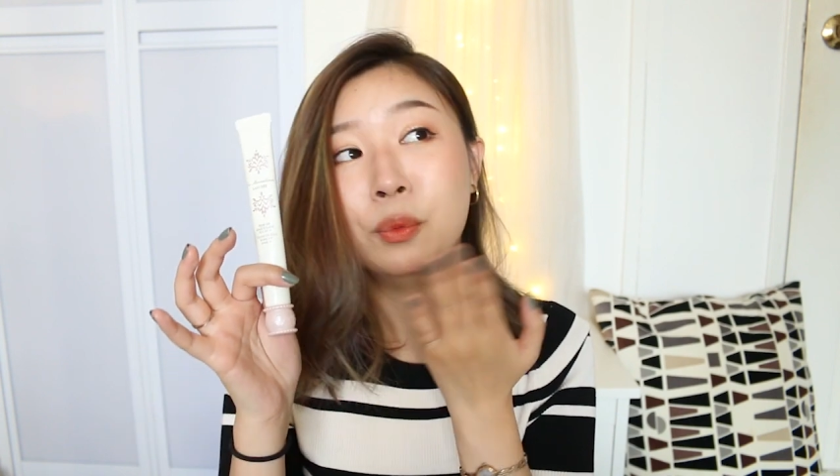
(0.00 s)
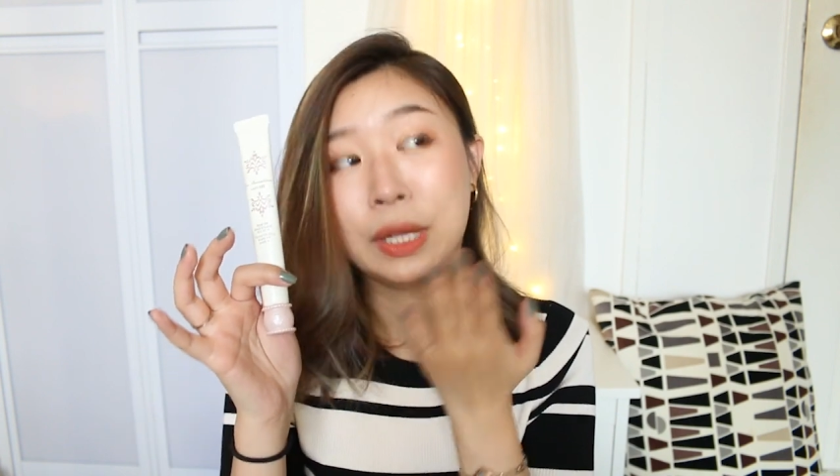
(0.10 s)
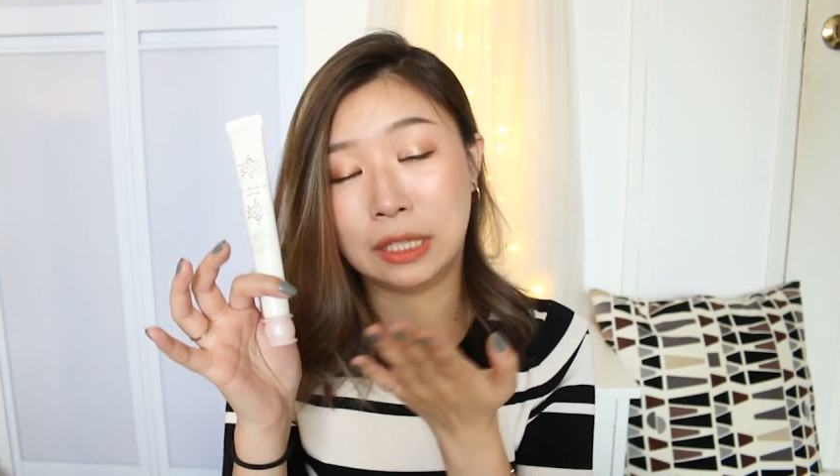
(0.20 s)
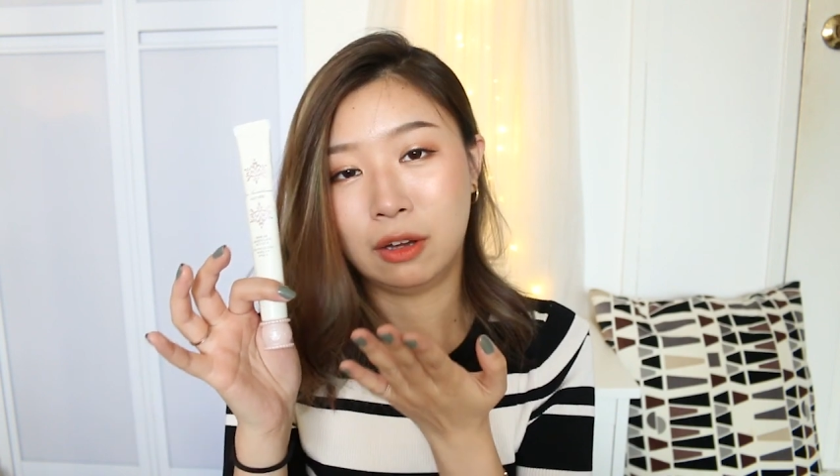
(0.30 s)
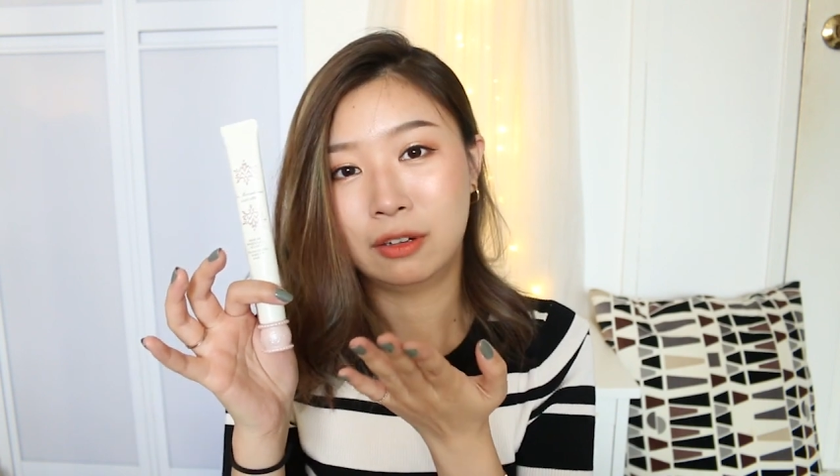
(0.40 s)

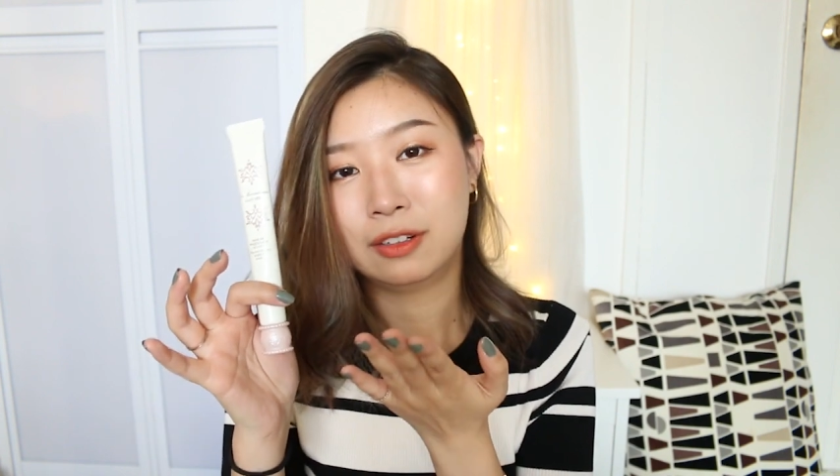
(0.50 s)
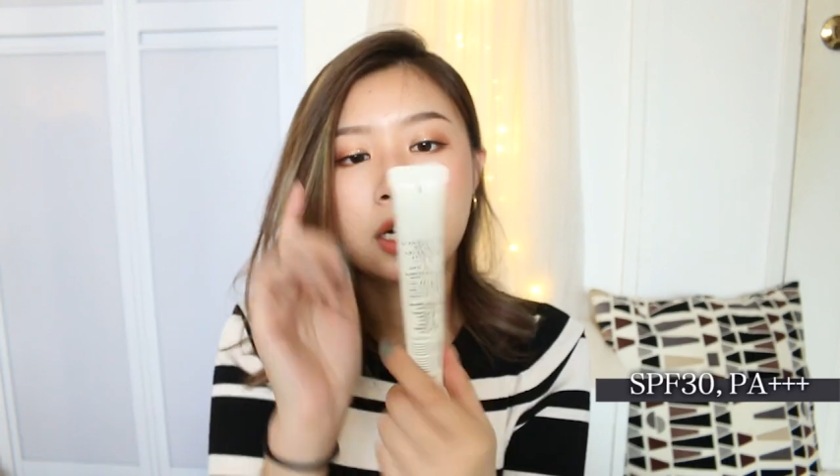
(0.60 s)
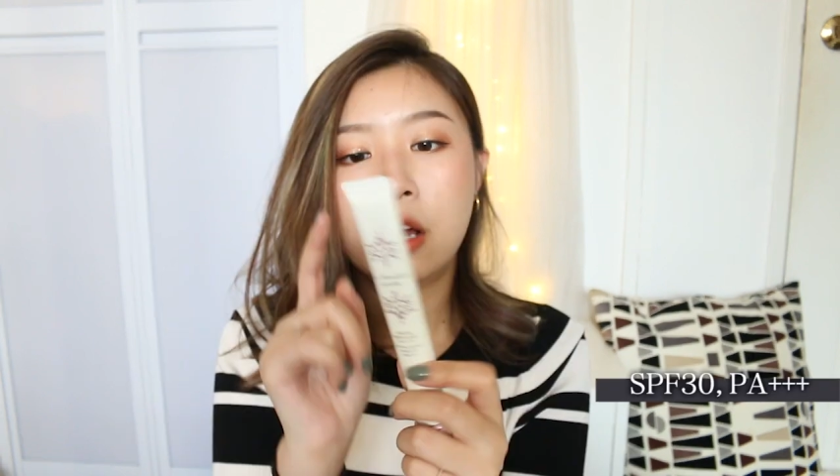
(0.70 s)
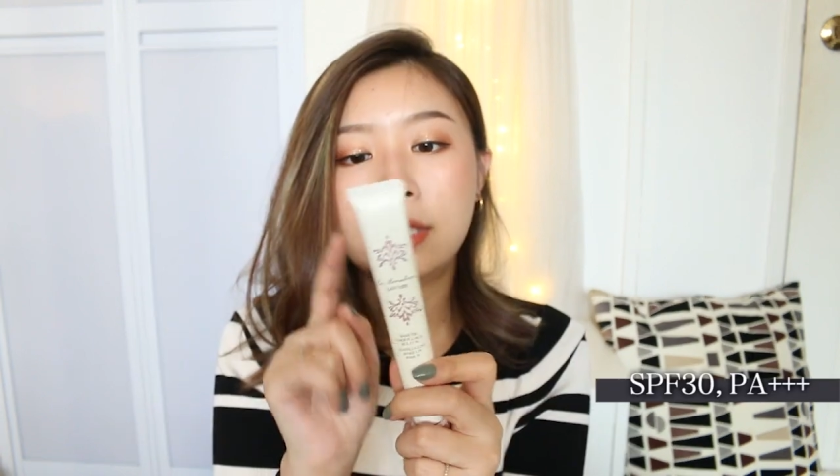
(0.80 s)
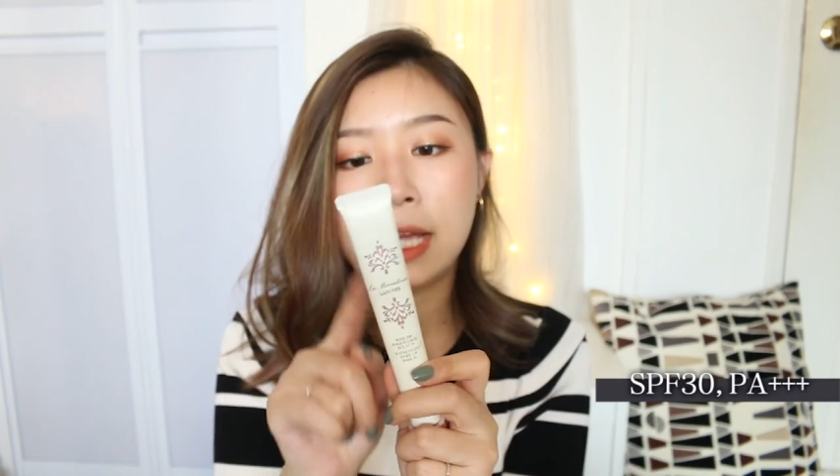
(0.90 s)
味道。
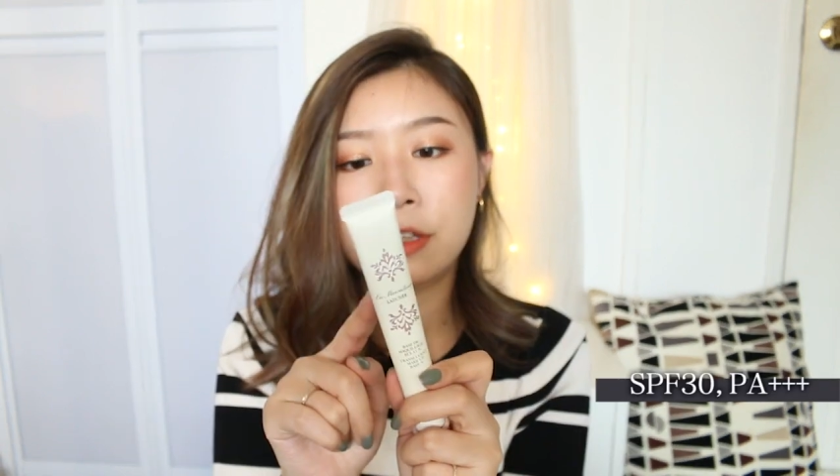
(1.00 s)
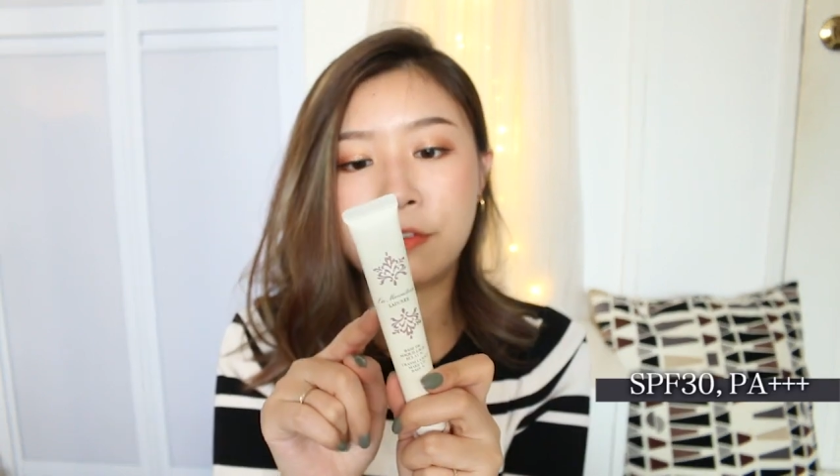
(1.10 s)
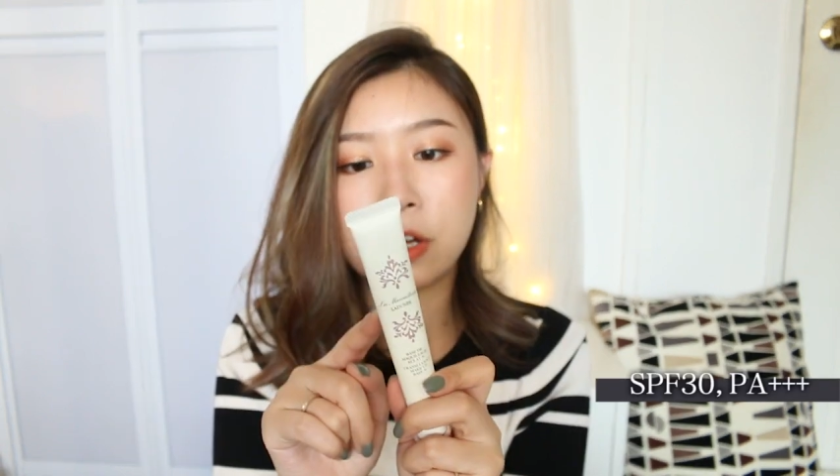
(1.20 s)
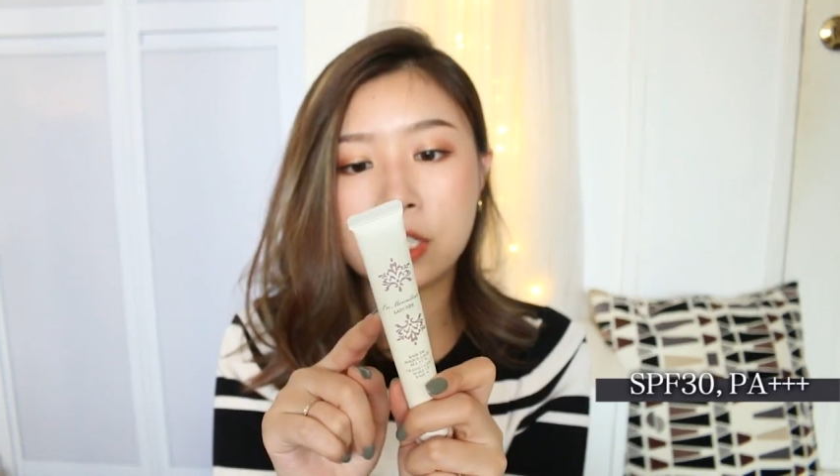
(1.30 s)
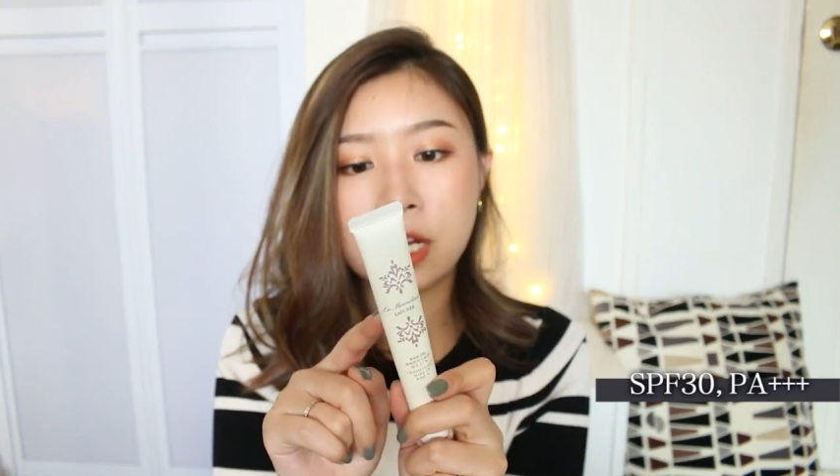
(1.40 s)
然后它的
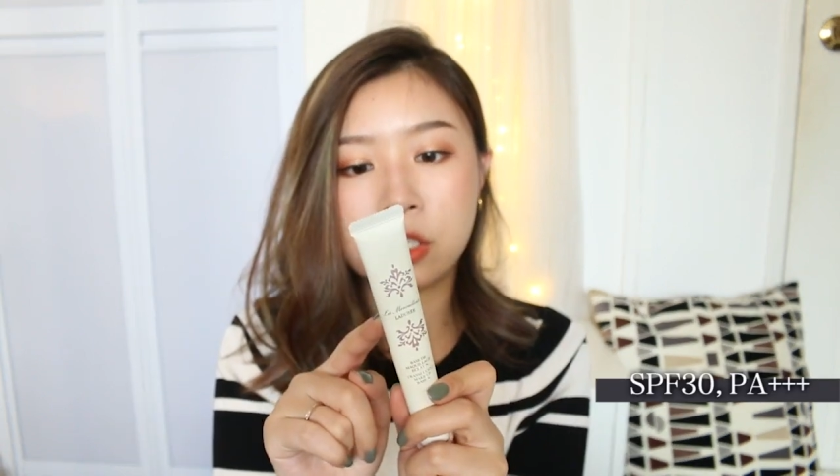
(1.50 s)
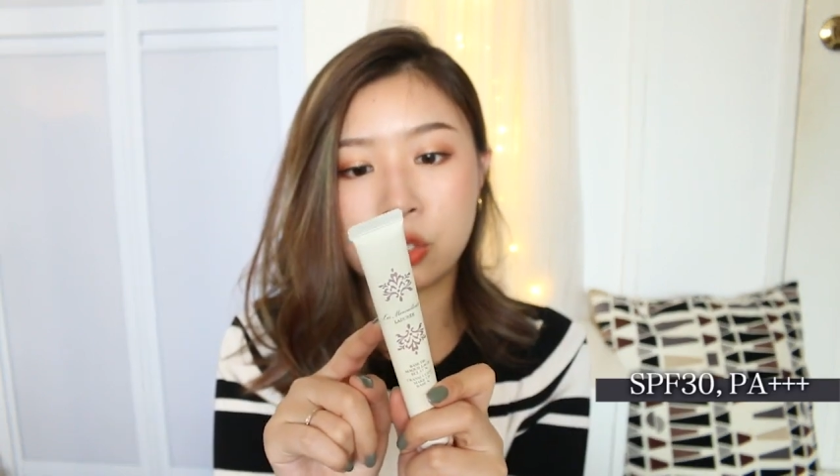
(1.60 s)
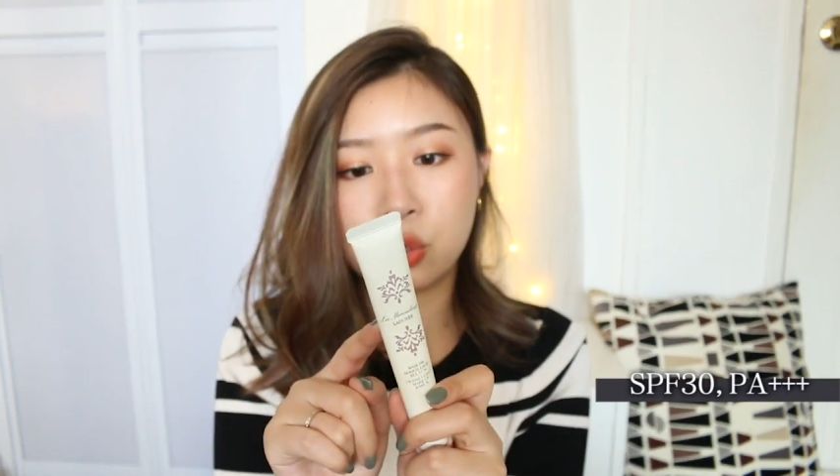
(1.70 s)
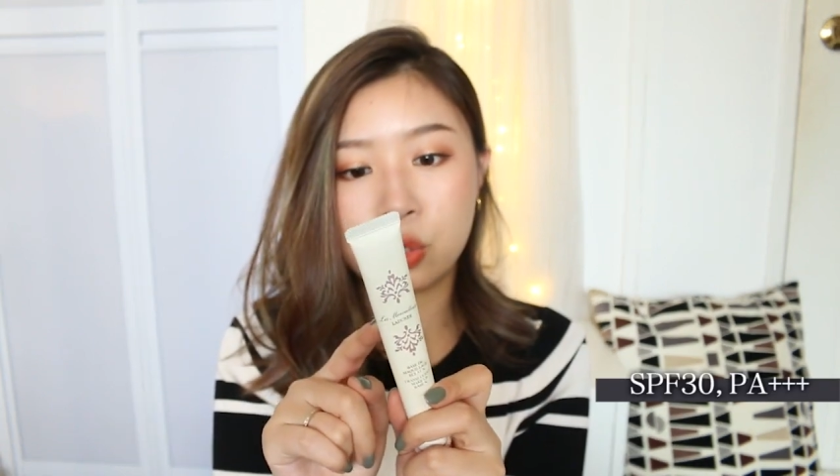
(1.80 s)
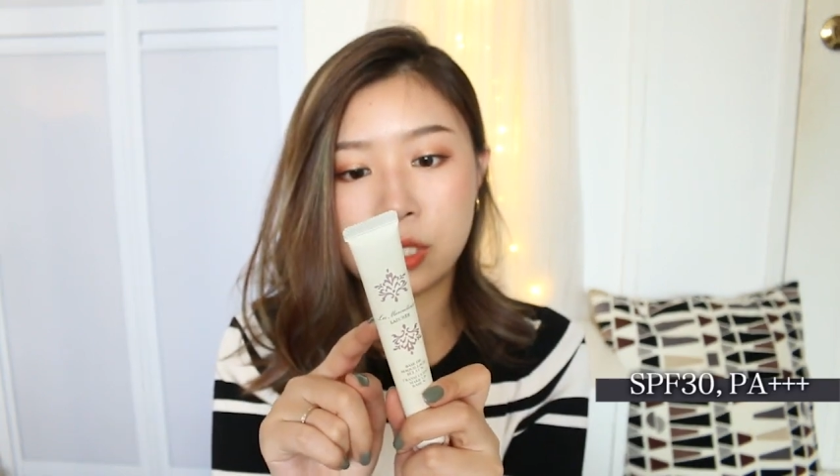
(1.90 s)
防晒指
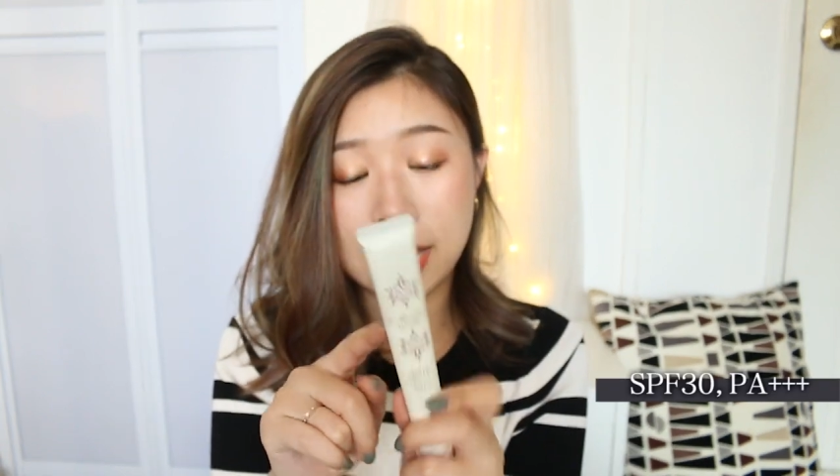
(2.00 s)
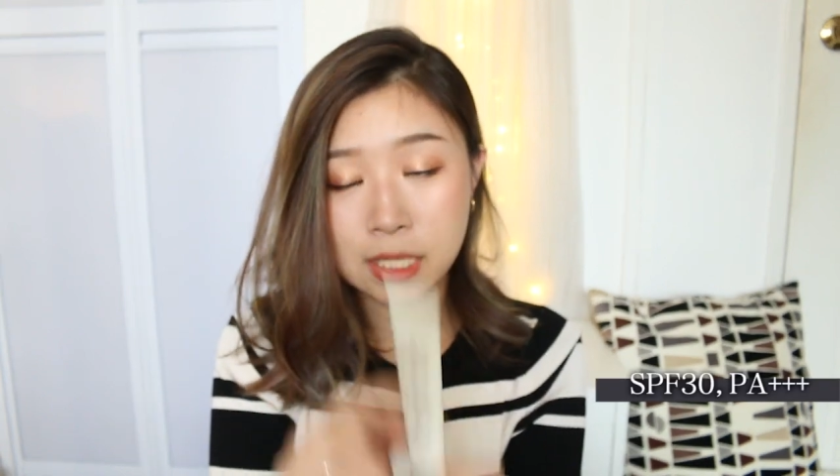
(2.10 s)
数是